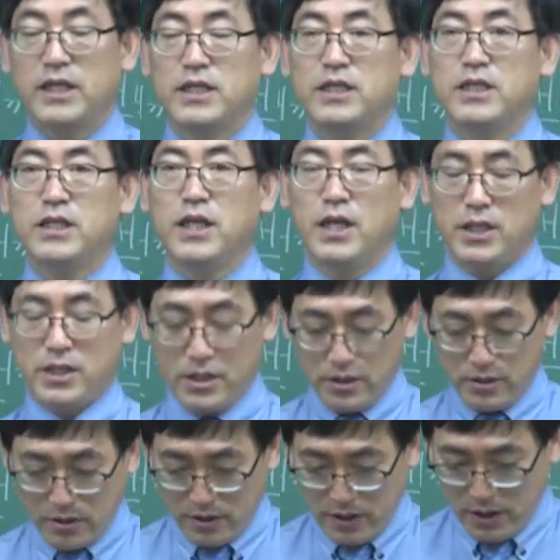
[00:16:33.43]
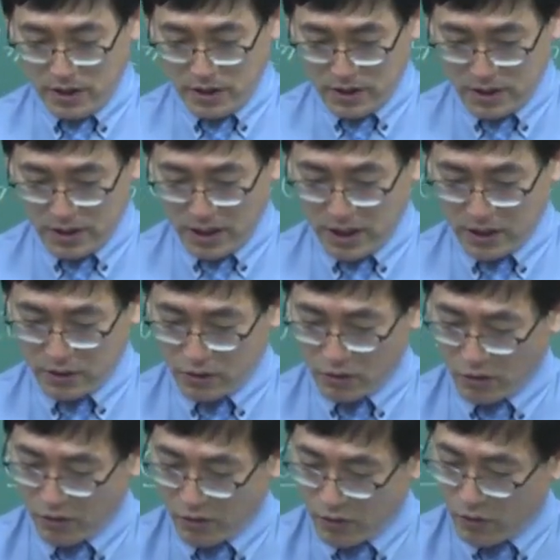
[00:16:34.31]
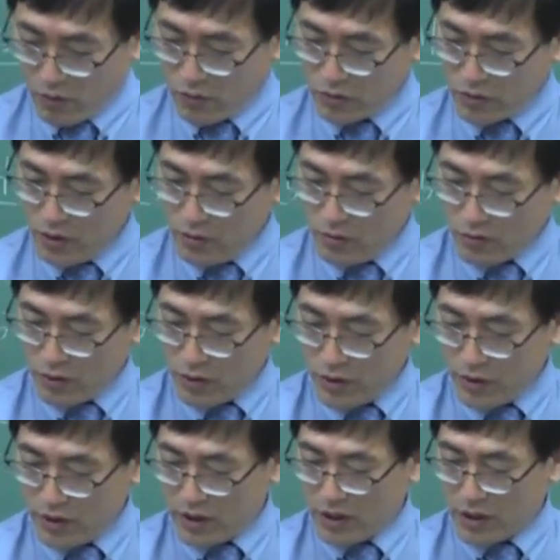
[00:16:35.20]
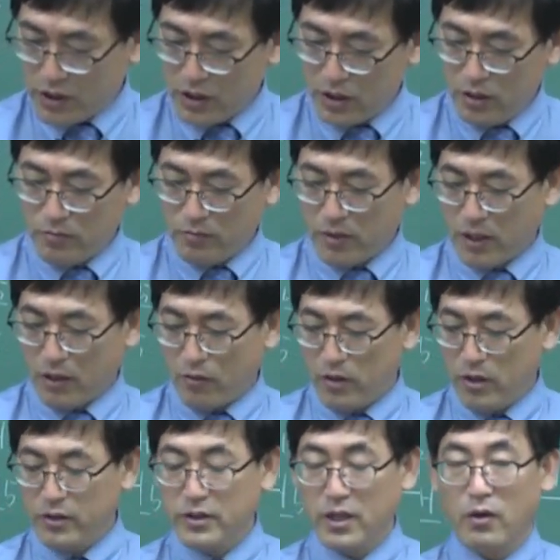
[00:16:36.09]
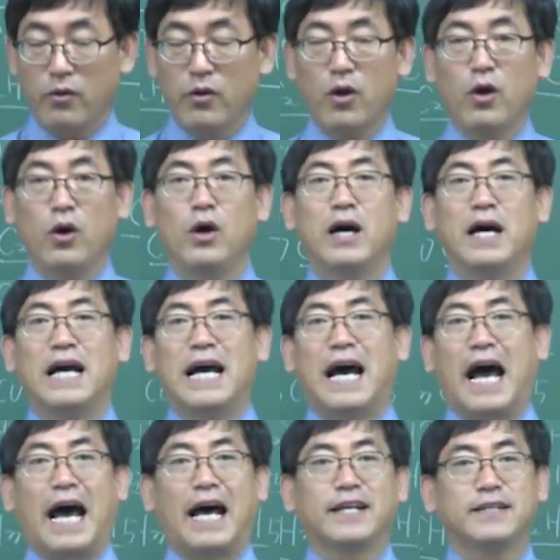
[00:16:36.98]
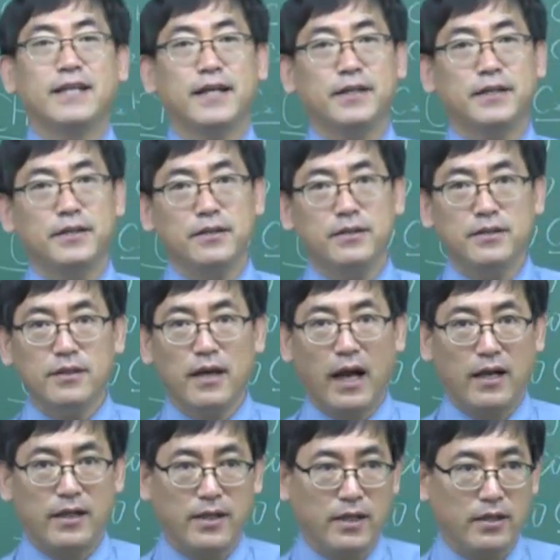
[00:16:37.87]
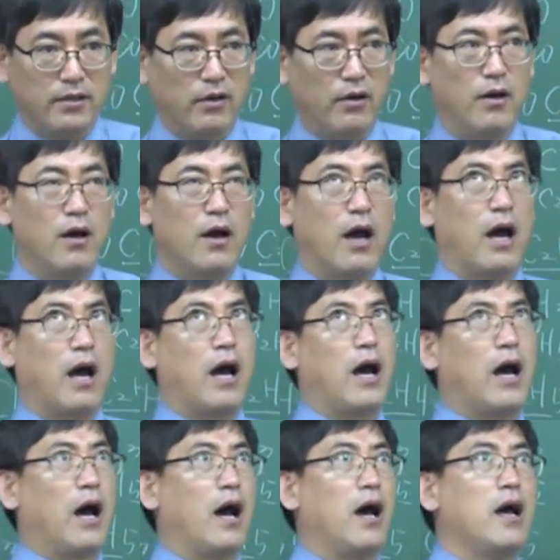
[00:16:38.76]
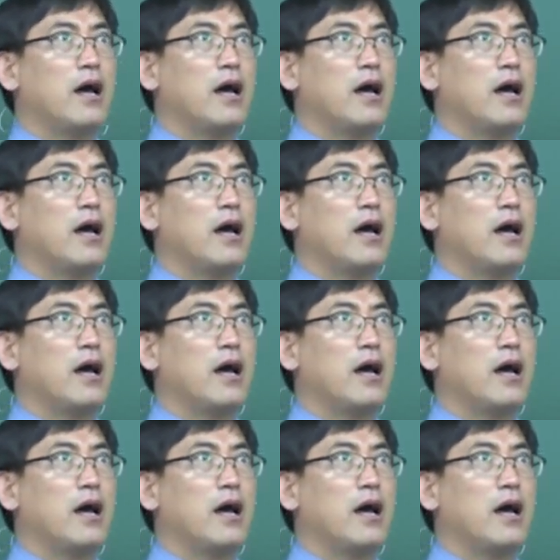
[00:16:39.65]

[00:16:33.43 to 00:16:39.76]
CH3, CHO. 요것을 우리는 읽기를 뭐라고 읽는다고요? 아세트알데히드. 아,